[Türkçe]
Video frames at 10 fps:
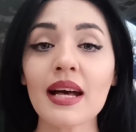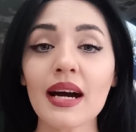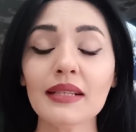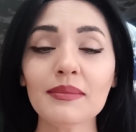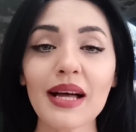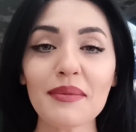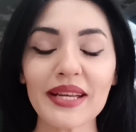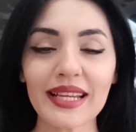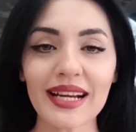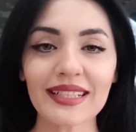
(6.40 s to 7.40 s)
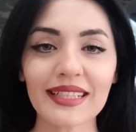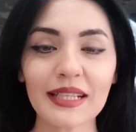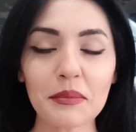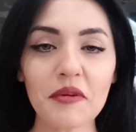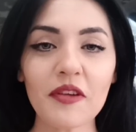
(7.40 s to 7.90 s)
Hanımlar beyler
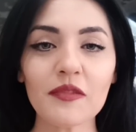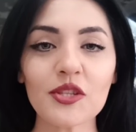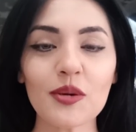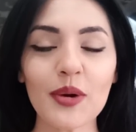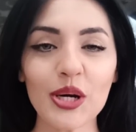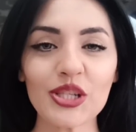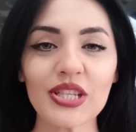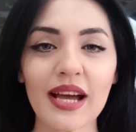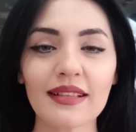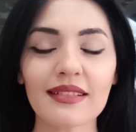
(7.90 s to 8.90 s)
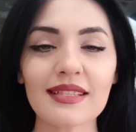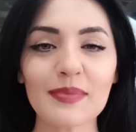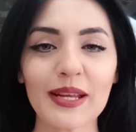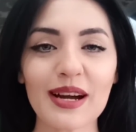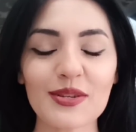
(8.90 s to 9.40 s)
kanalıma ve videoma hoş
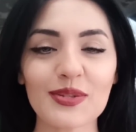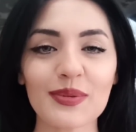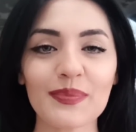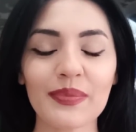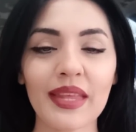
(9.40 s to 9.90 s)
geldiniz. Ben Arzu.